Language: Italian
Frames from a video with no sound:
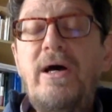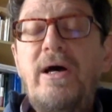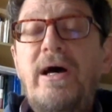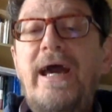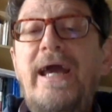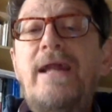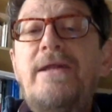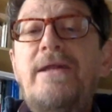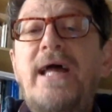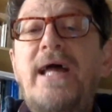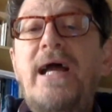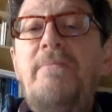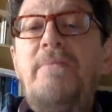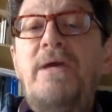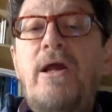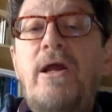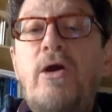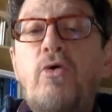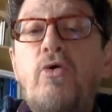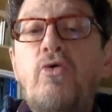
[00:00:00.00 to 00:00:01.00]
è il
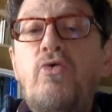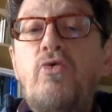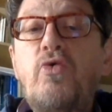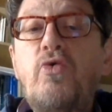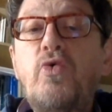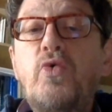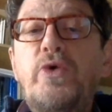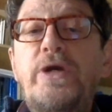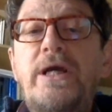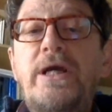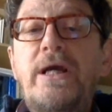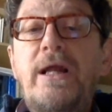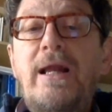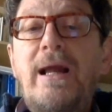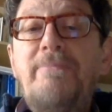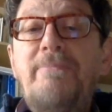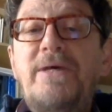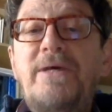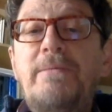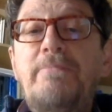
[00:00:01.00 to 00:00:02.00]
termine con cui
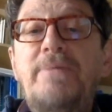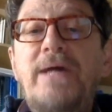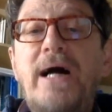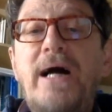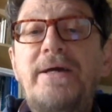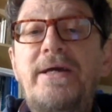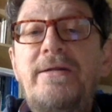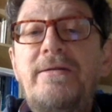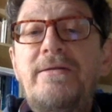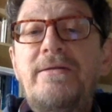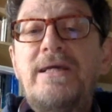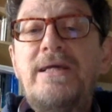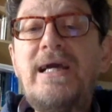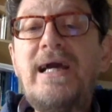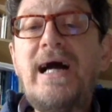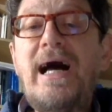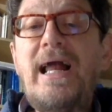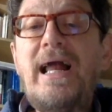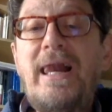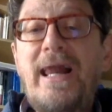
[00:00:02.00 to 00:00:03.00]
la Bibbia
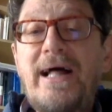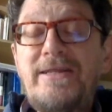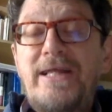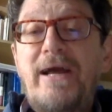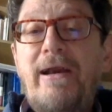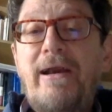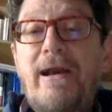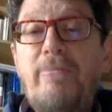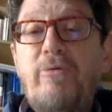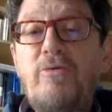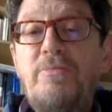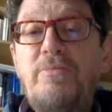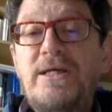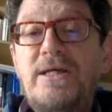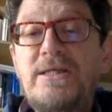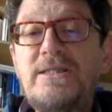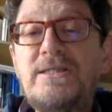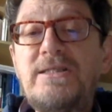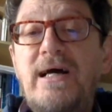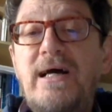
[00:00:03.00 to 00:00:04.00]
indica la terra
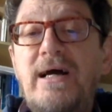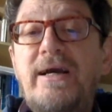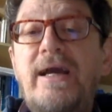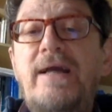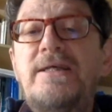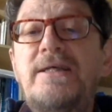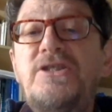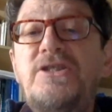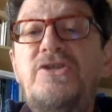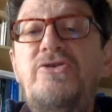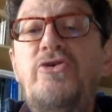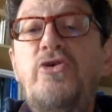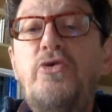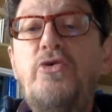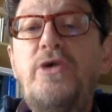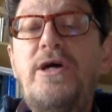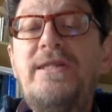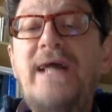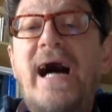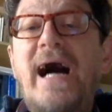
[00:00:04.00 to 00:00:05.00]
promessa che il
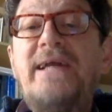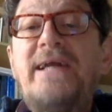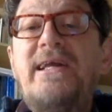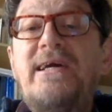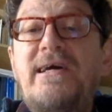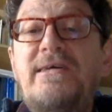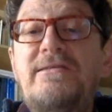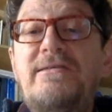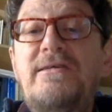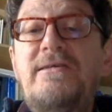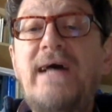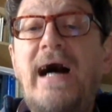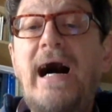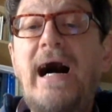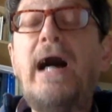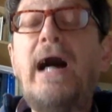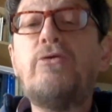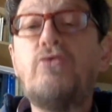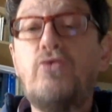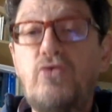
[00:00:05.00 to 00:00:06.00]
Signore dà in
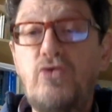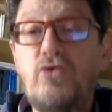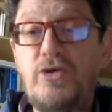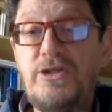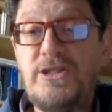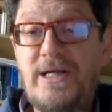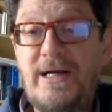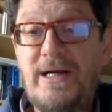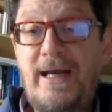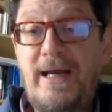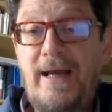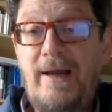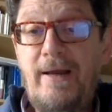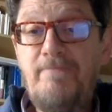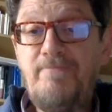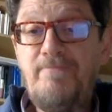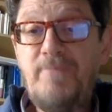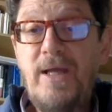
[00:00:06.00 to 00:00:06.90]
eredità a tutto Israele.